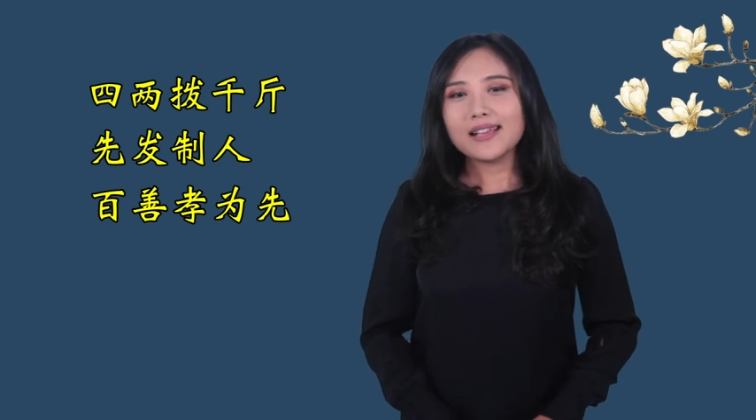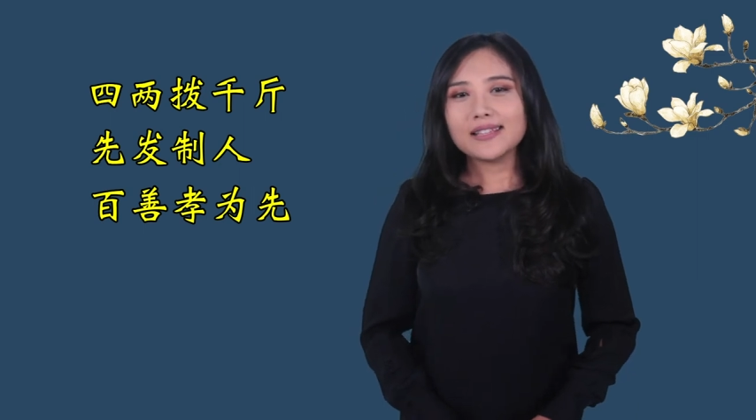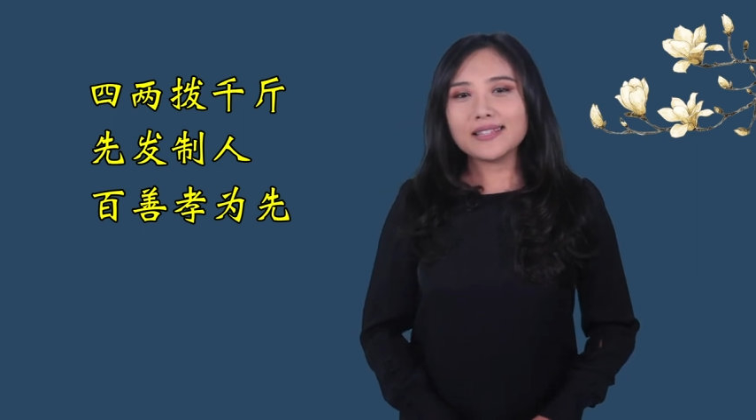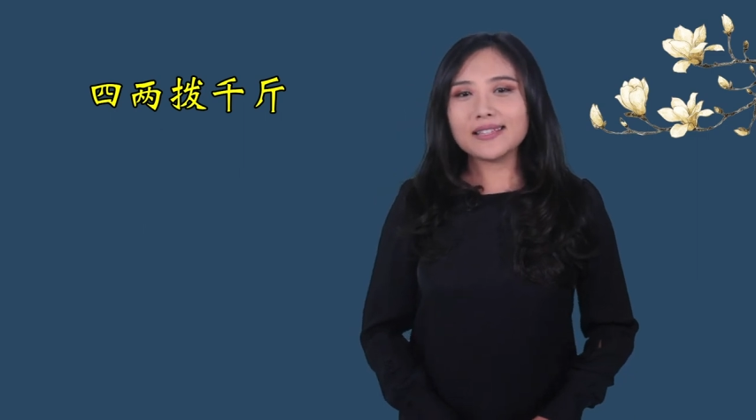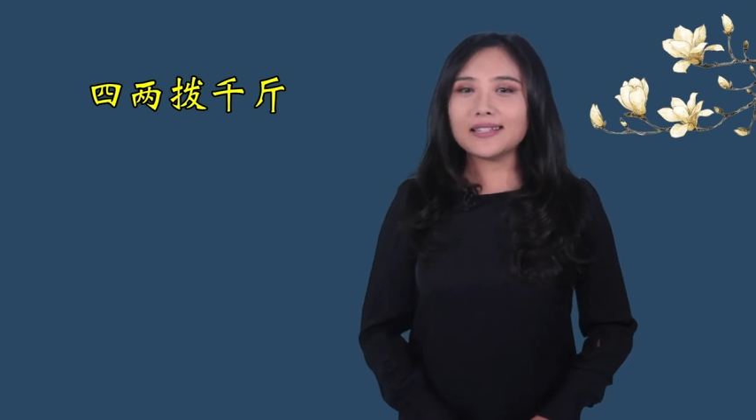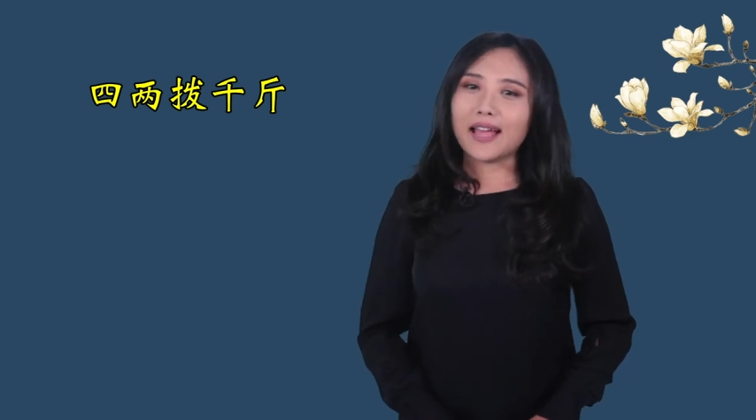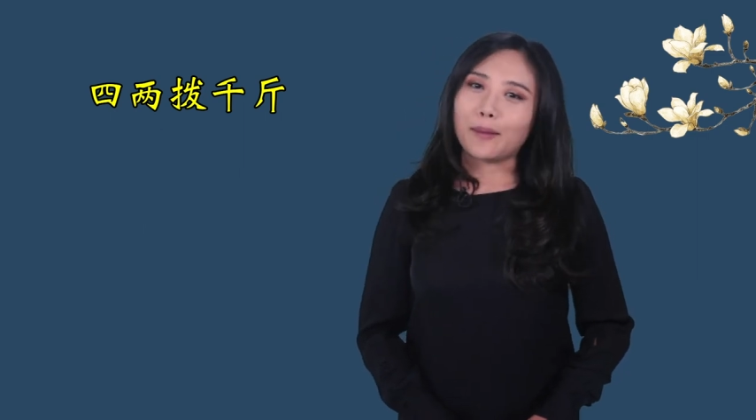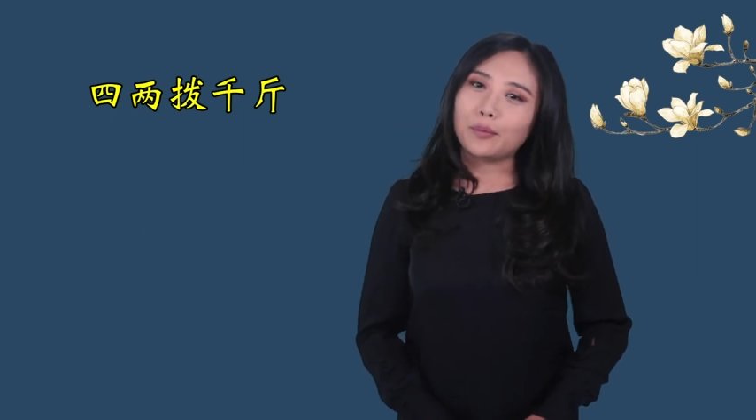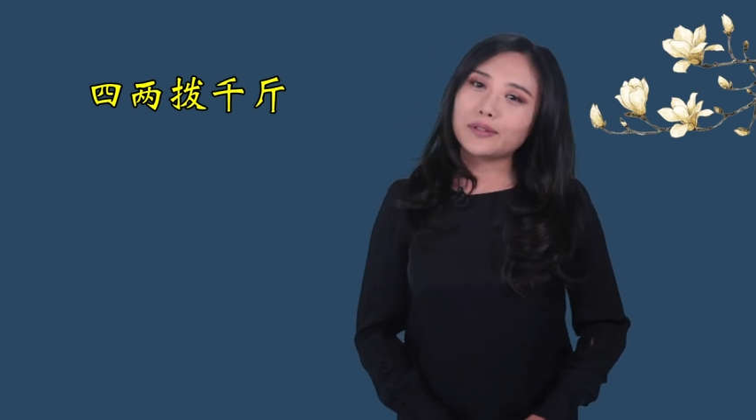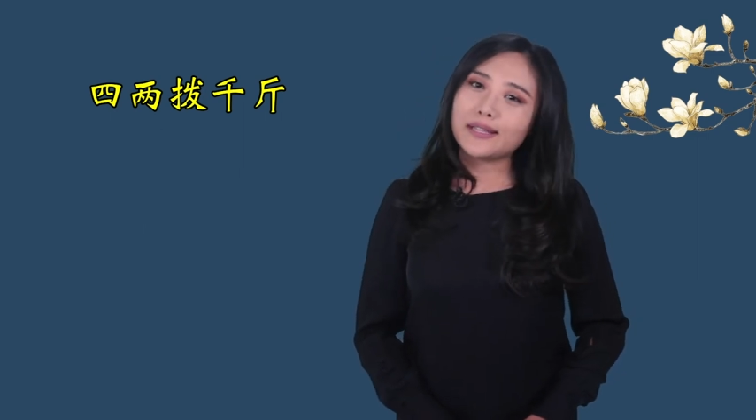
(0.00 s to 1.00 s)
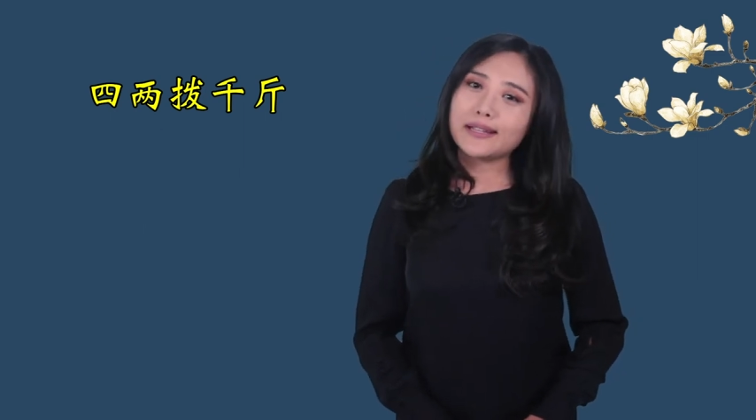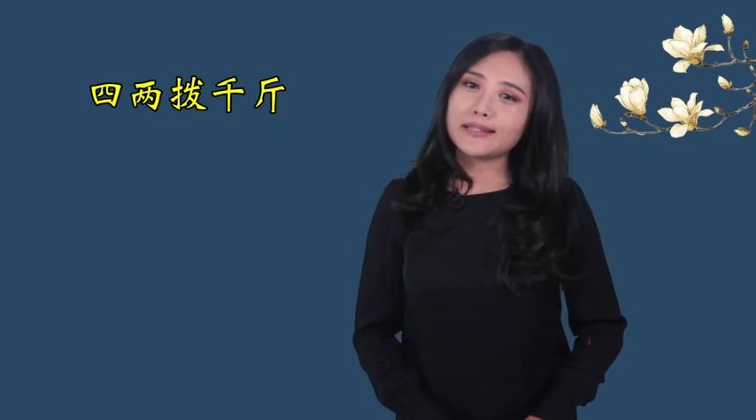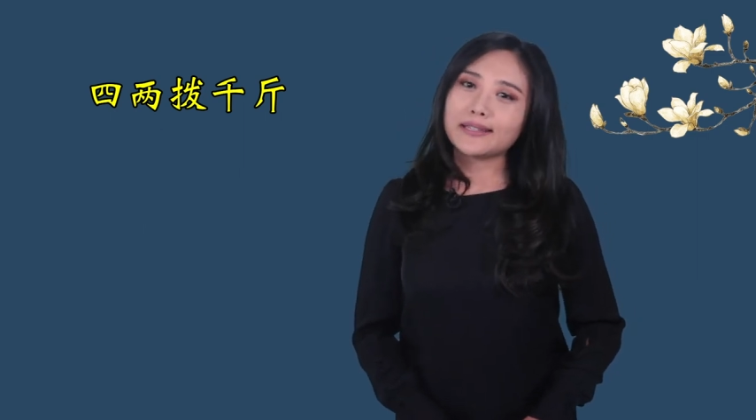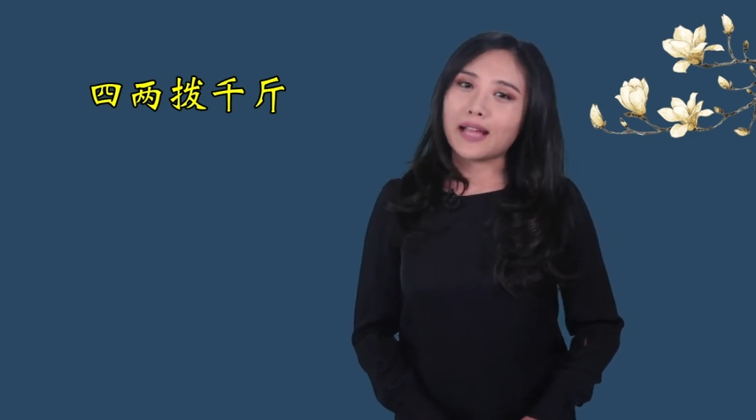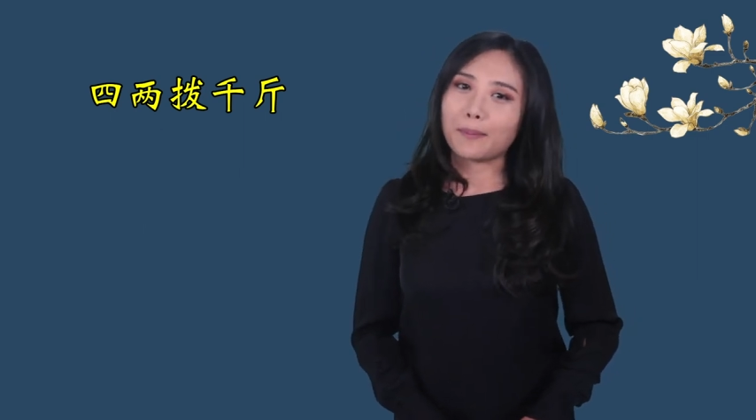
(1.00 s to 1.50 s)
四两拨千
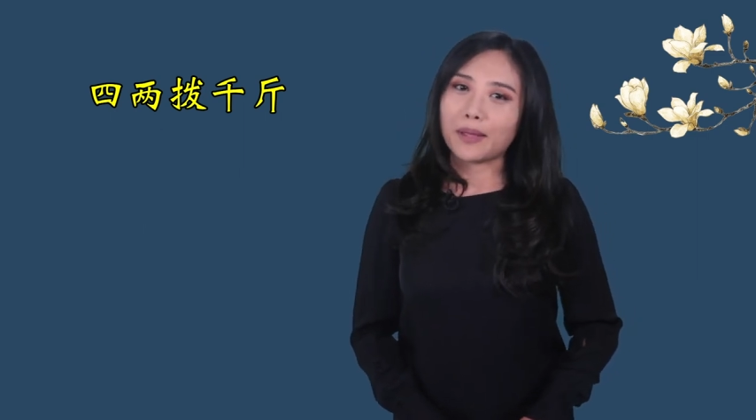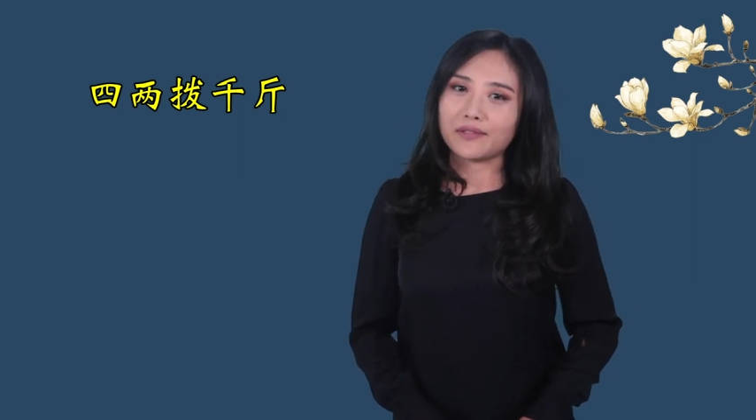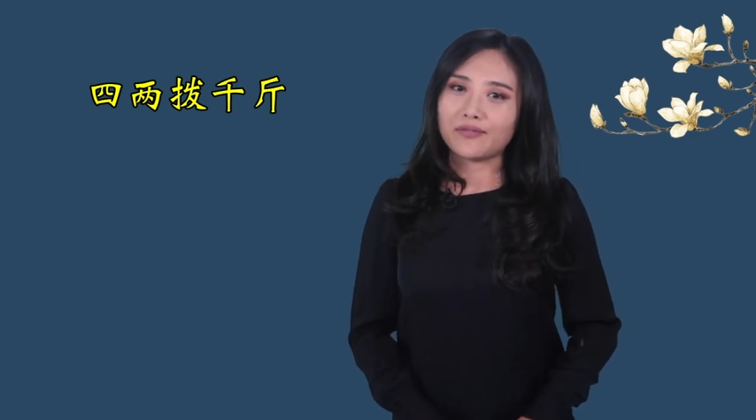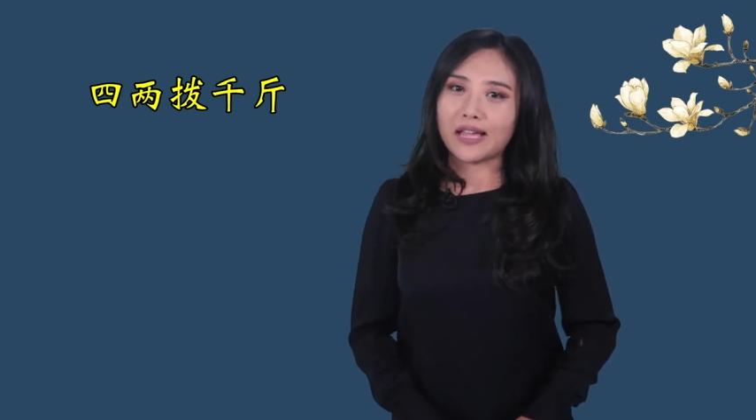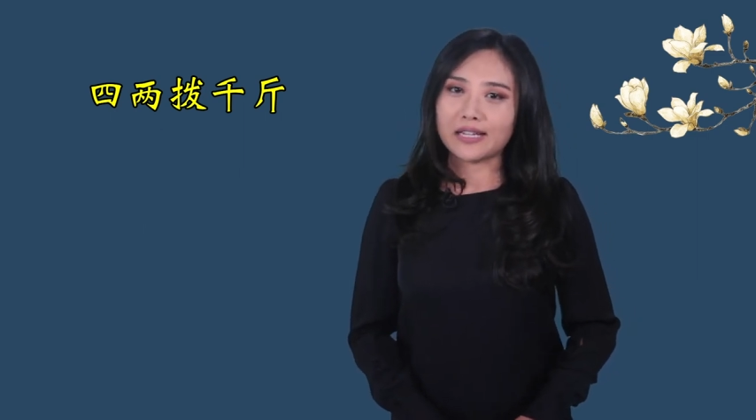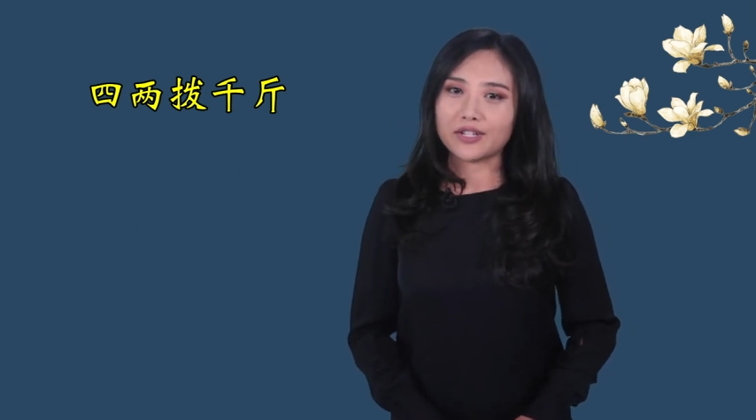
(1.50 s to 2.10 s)
斤呢，被翻